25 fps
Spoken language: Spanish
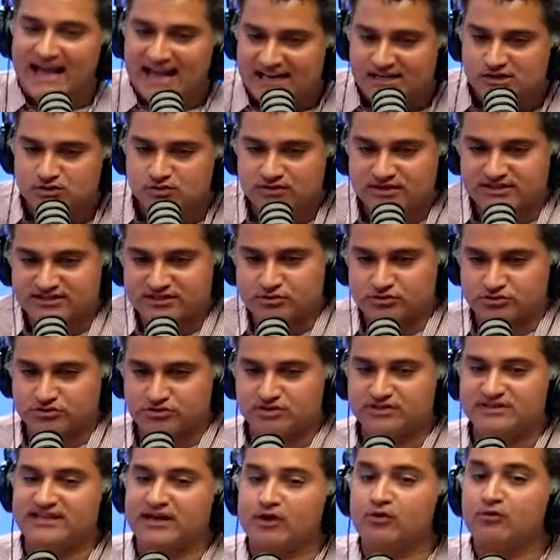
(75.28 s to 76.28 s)
una
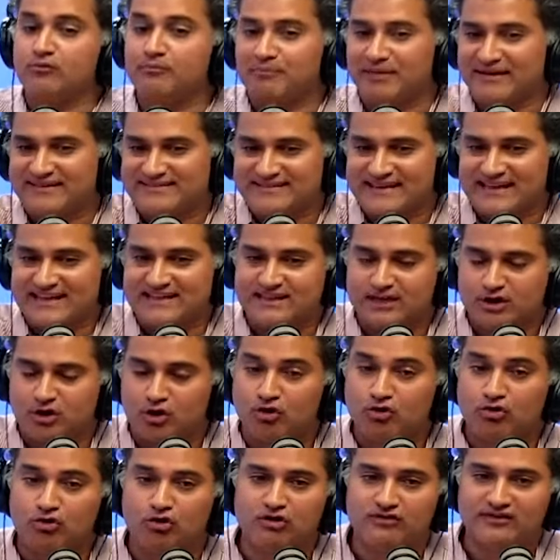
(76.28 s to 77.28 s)
situación de un paciente con
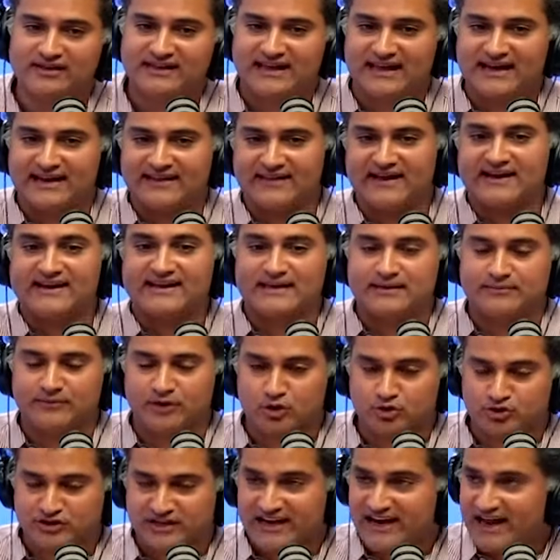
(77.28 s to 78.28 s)
COVID que le dan
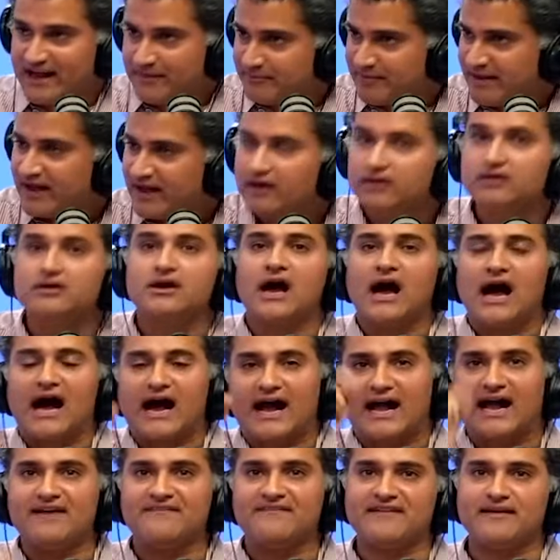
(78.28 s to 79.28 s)
quimioterapia.
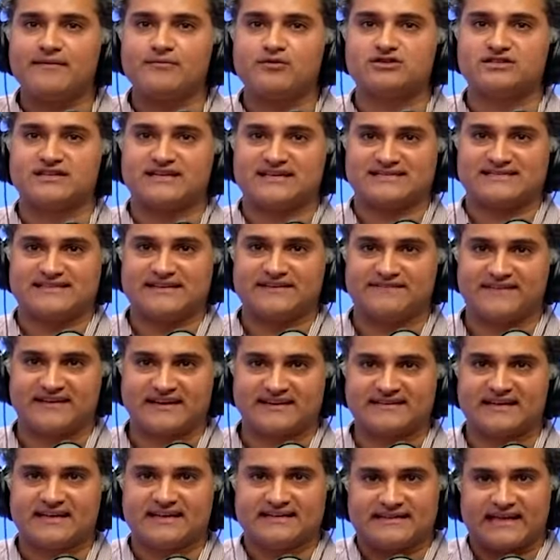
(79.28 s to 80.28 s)
Acá vemos las cifras
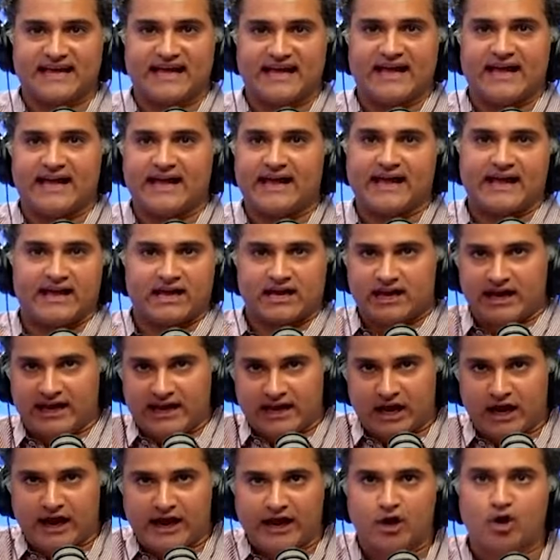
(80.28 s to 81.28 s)
de,
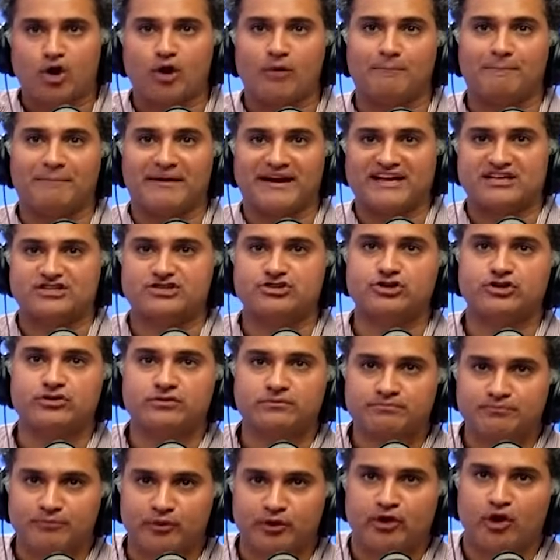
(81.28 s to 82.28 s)
en, comparación
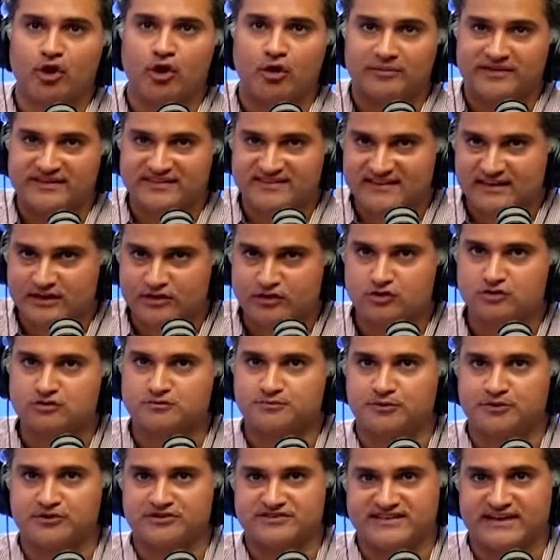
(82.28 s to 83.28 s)
por homicidios
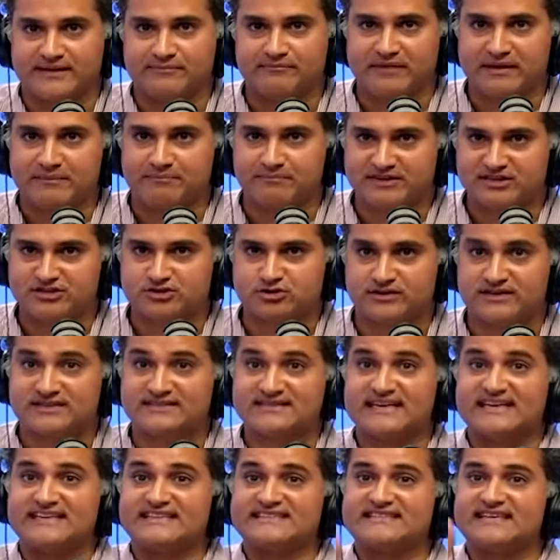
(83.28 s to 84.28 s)
por 100.000 personas.
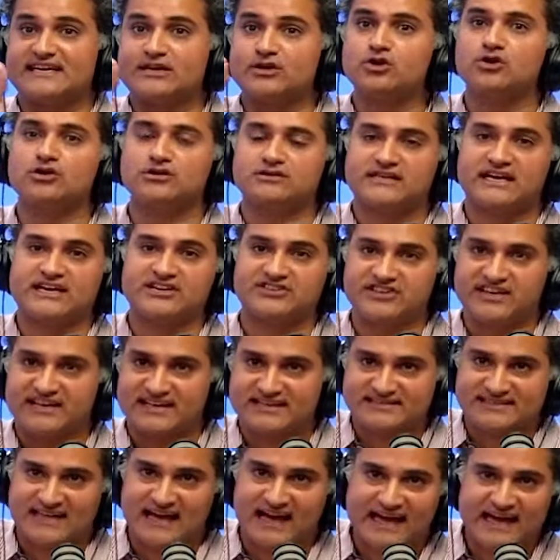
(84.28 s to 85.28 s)
Y se nota, Chile
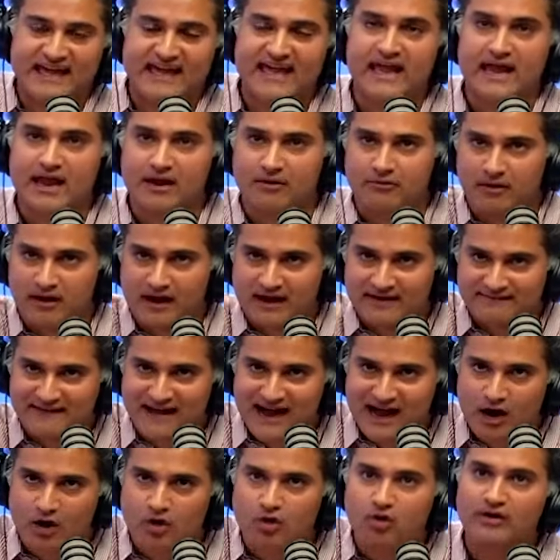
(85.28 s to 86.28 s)
está ahí
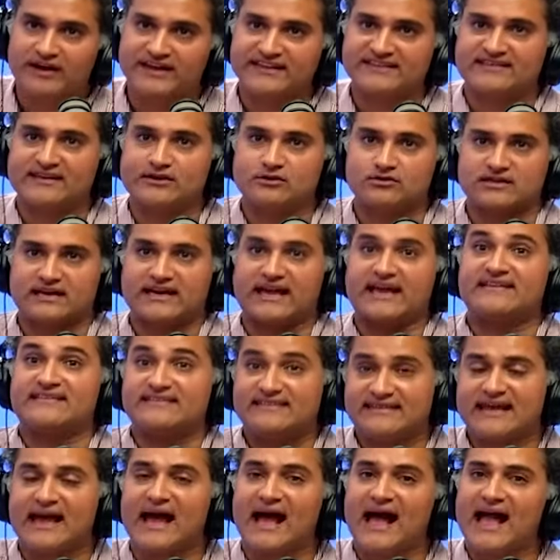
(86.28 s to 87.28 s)
abajo y se nota que
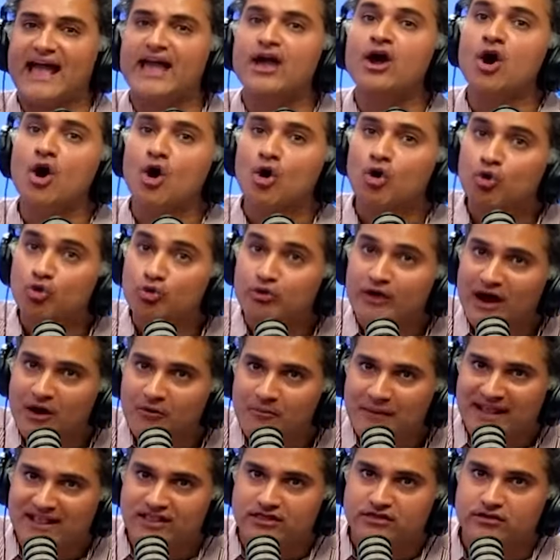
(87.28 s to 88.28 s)
sí hay un
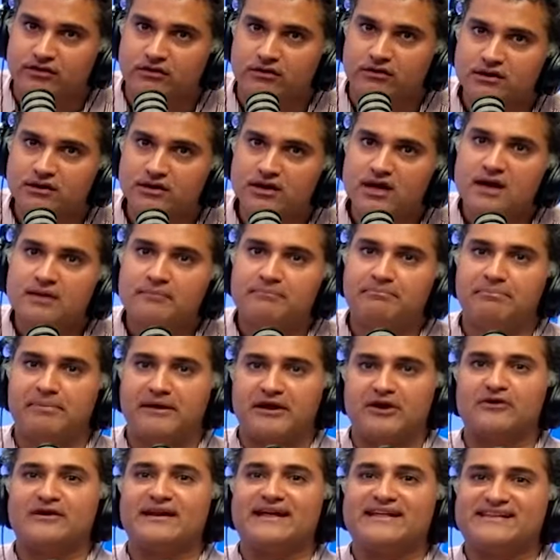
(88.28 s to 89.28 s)
aumento.
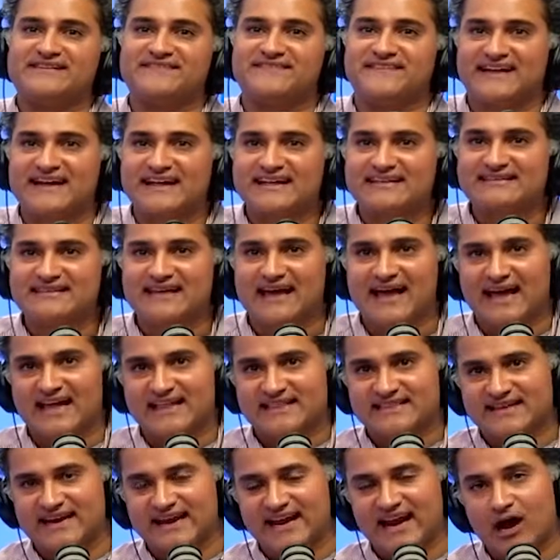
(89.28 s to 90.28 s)
Pero la diferencia
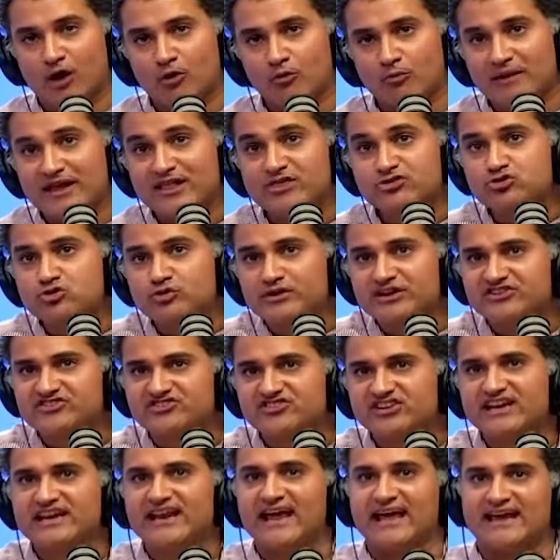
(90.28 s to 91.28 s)
entre el aumento en
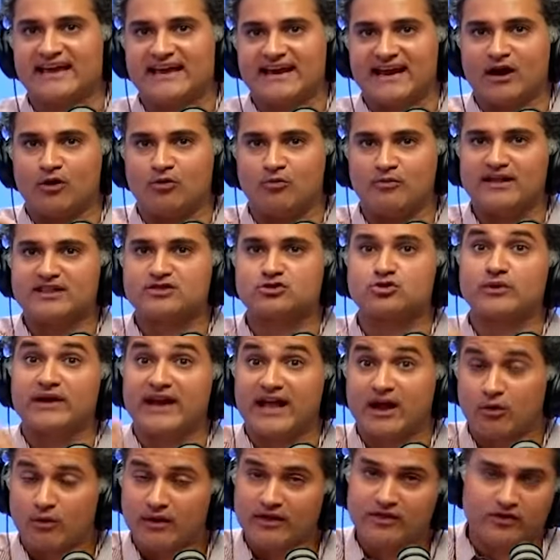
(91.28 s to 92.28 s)
Chile y el aumento en
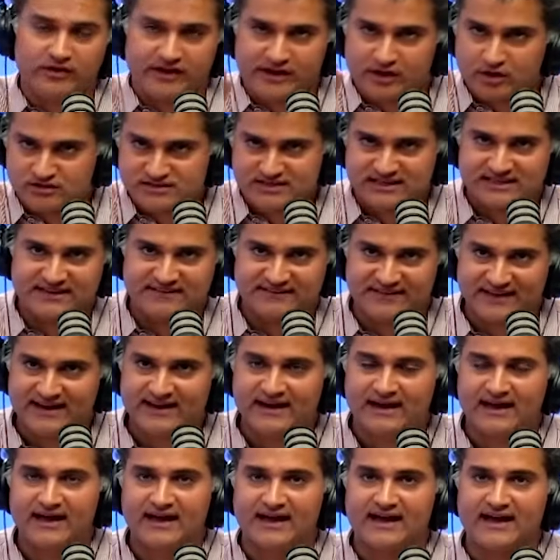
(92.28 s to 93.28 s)
Ecuador es cosa de ver
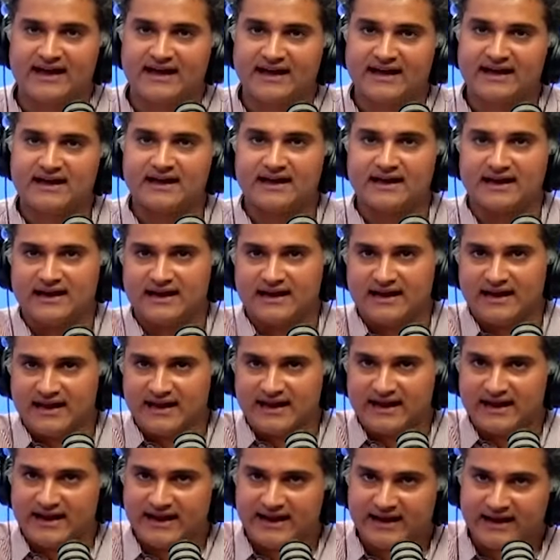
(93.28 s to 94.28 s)
eh,
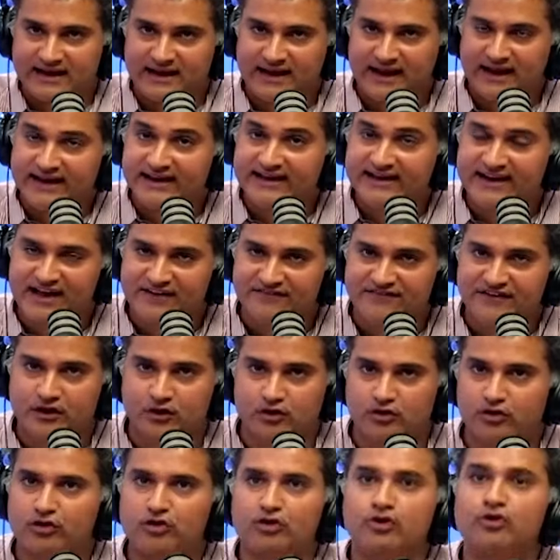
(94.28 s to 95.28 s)
el, gráfico,
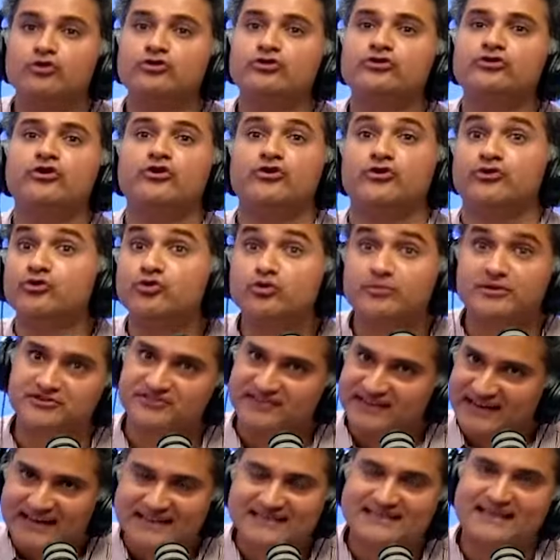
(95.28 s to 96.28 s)
los, números
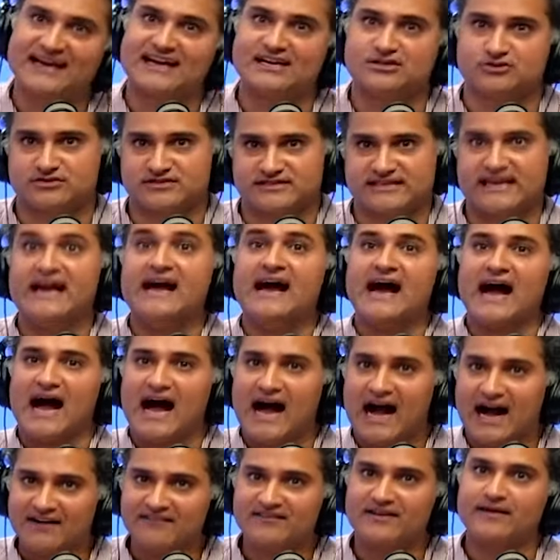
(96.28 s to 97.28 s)
en este caso sí
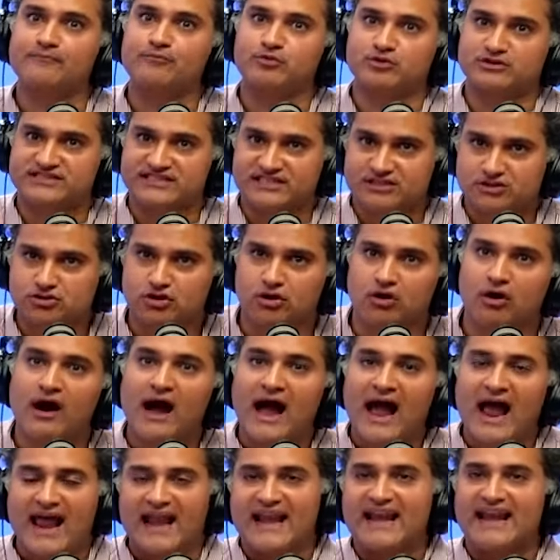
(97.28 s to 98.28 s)
hablan por sí solo.
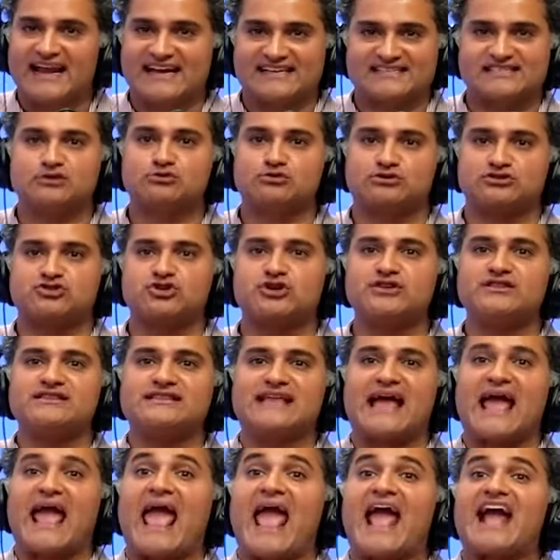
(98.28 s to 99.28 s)
La situación
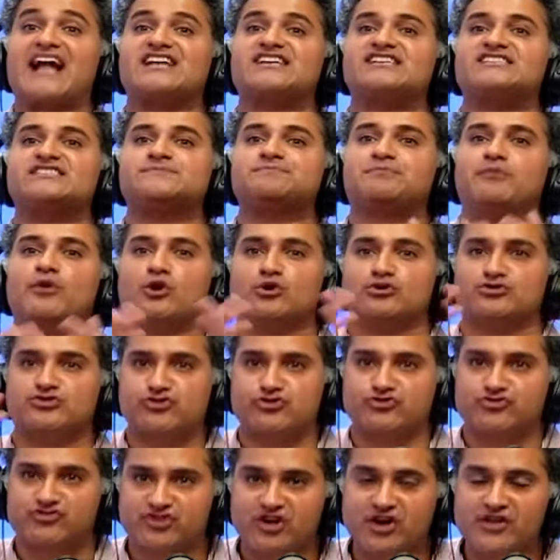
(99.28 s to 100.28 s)
de
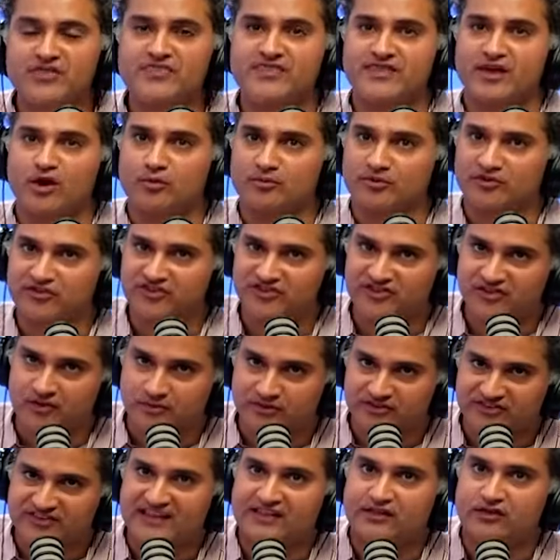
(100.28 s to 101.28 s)
explosión de
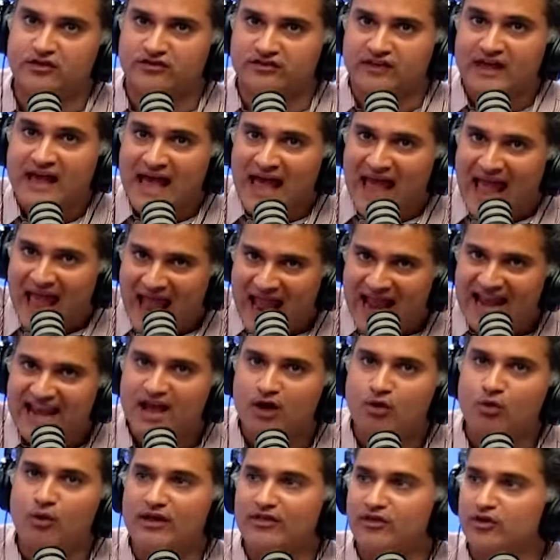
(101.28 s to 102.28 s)
homicidios en
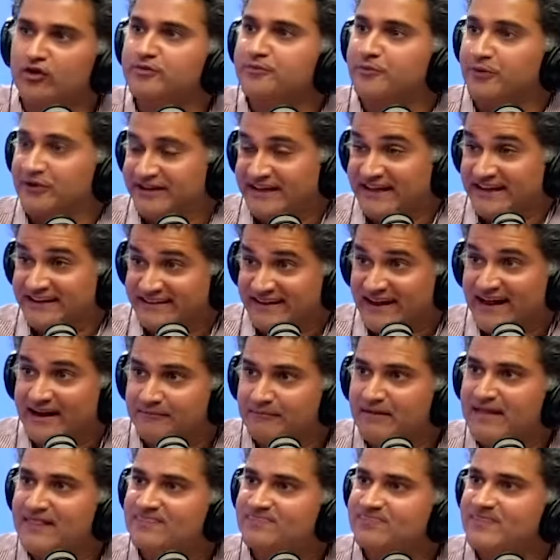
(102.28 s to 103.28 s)
Ecuador, porque
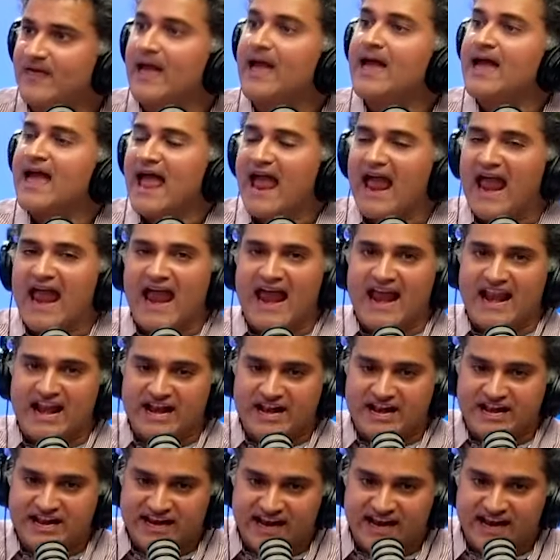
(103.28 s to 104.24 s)
realmente el,